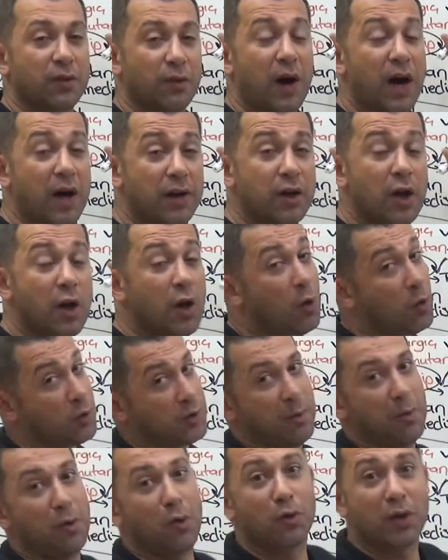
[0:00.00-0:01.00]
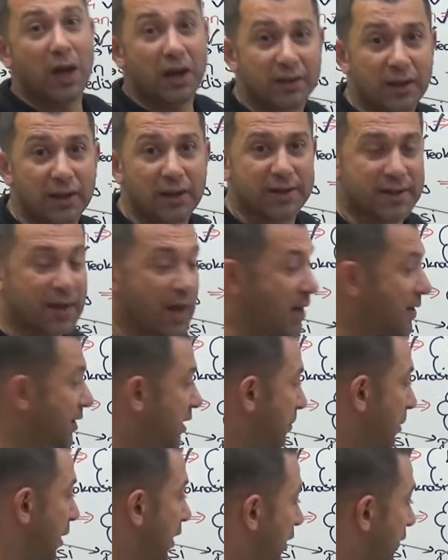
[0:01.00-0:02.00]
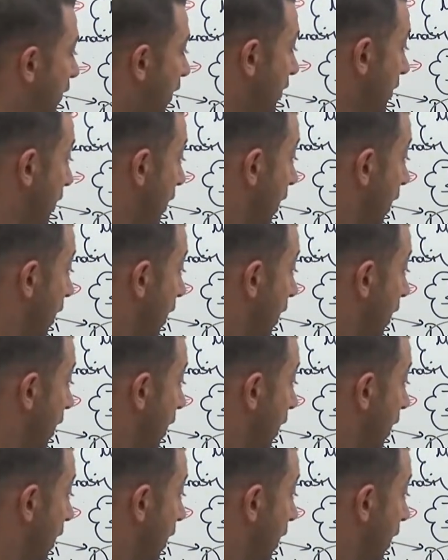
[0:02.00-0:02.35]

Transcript: var. O zaman onlarda da siyasi birlik var.